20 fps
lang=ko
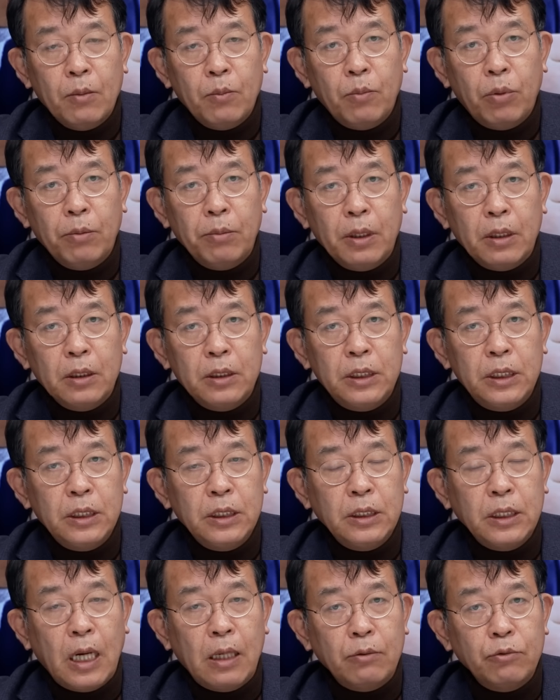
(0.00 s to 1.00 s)
보면은
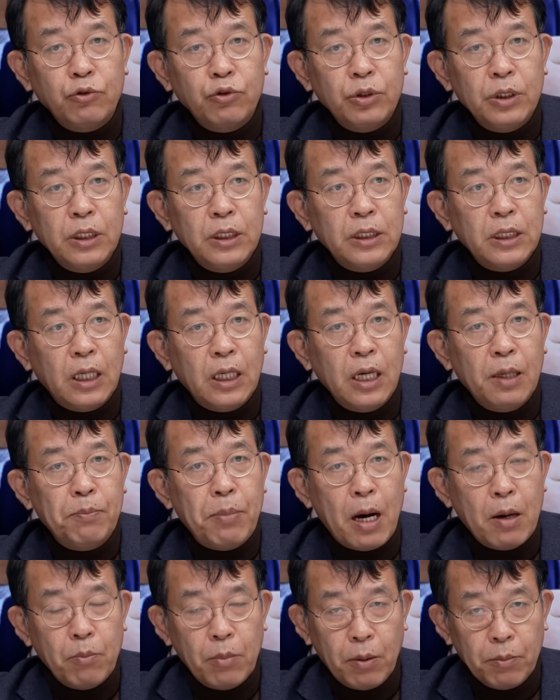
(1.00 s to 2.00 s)
시장주의자의
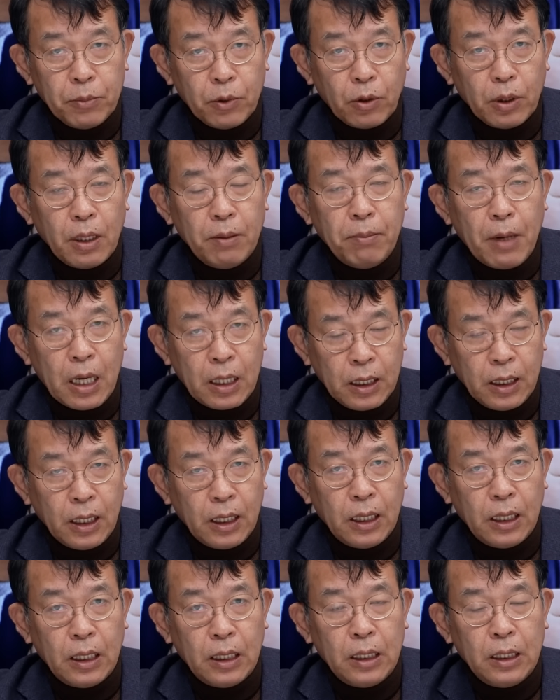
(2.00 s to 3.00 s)
방법론에
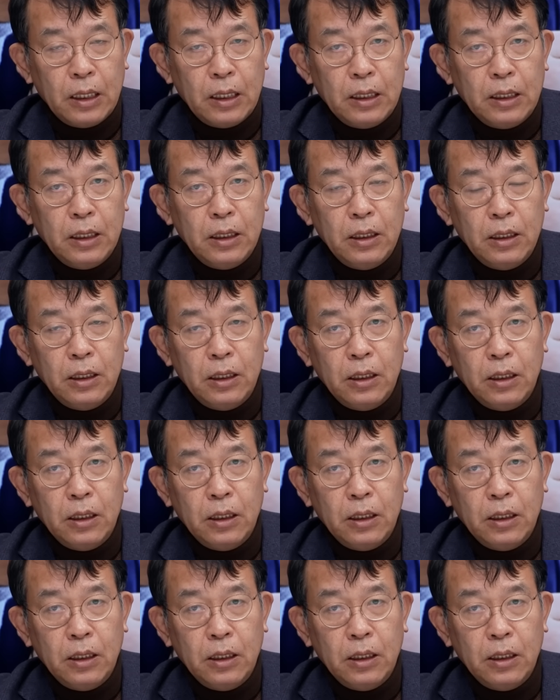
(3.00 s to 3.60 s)
맞게 이